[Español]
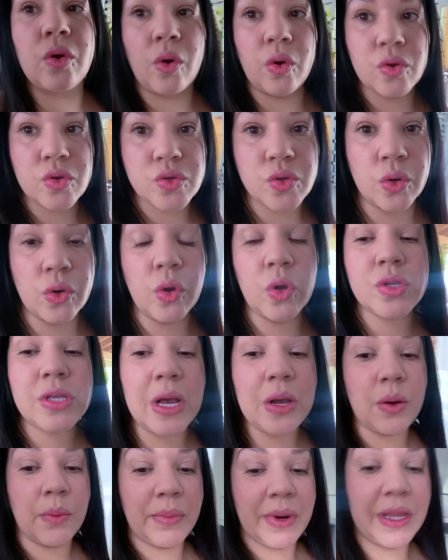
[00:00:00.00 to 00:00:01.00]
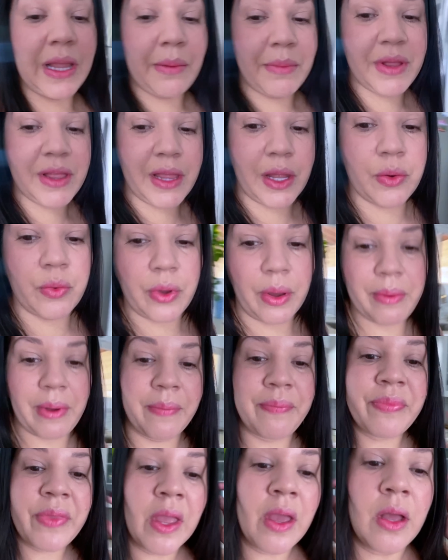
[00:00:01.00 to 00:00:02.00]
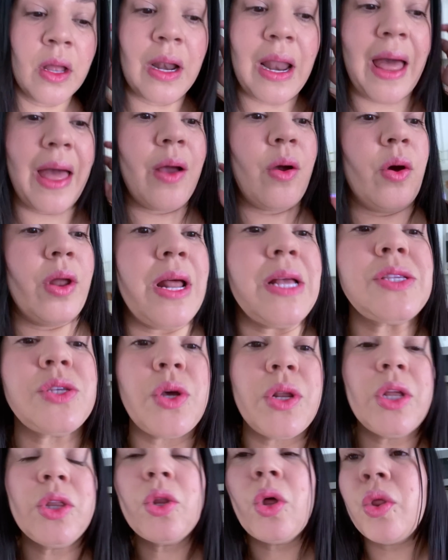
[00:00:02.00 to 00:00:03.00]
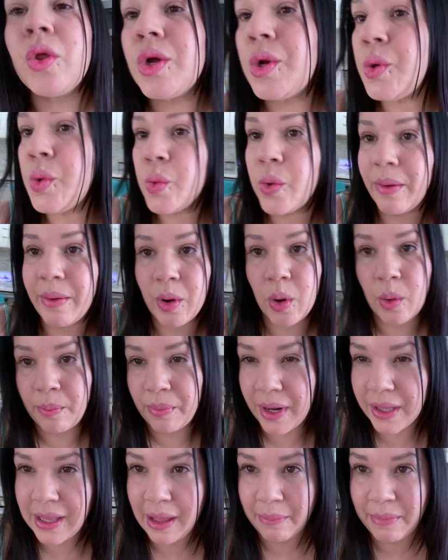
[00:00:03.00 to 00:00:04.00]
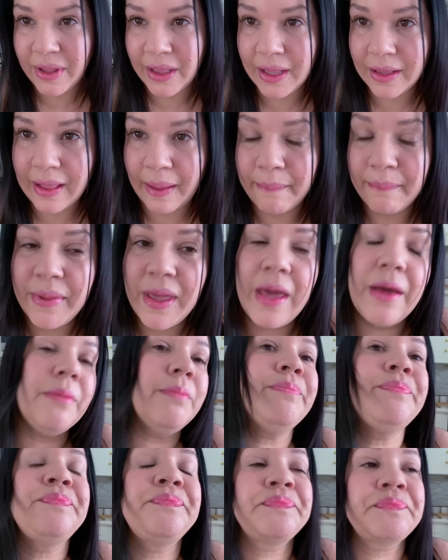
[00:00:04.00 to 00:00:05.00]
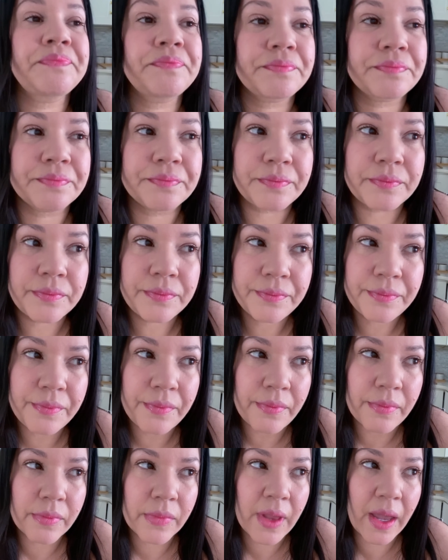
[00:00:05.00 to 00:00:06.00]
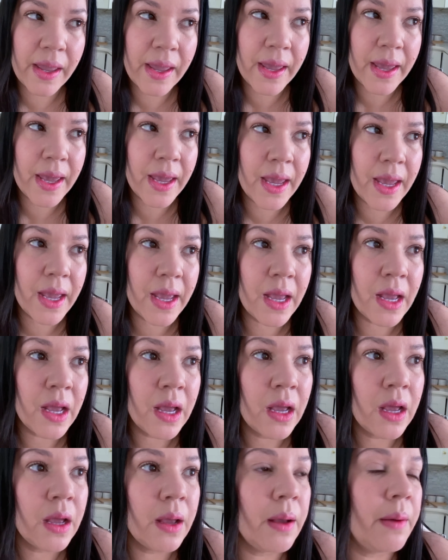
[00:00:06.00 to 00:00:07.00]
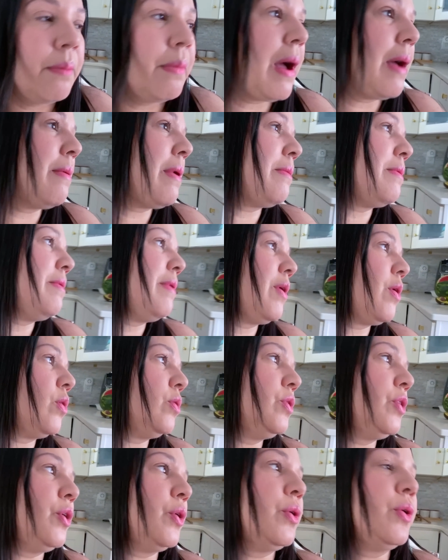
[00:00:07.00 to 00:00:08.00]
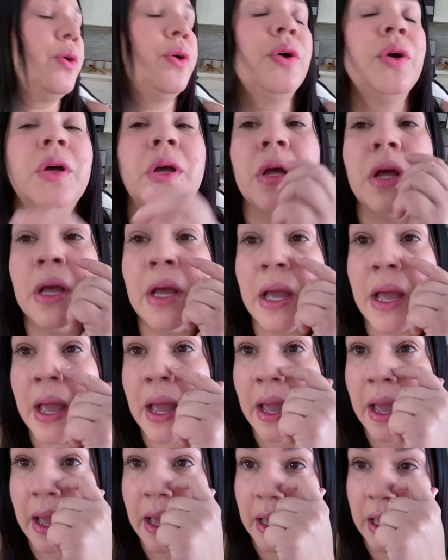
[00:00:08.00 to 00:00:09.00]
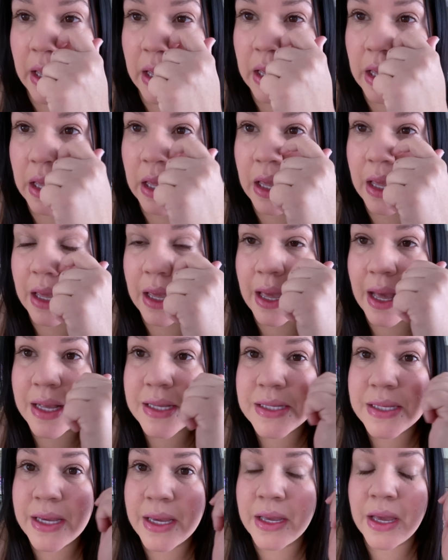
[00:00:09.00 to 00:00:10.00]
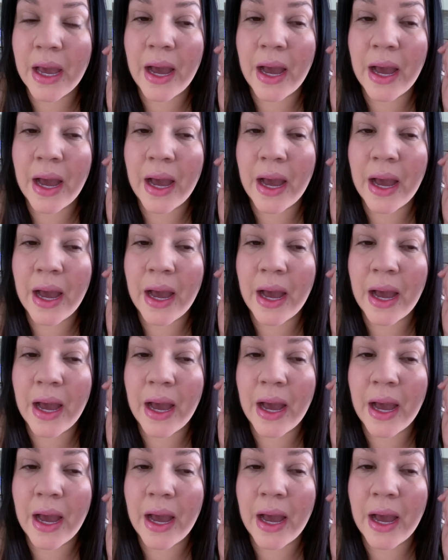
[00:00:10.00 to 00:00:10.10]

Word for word: son cosas completamente nuevas. Las decoraciones, todo es nuevo completamente también. Eh, vive con Dios. Y, así,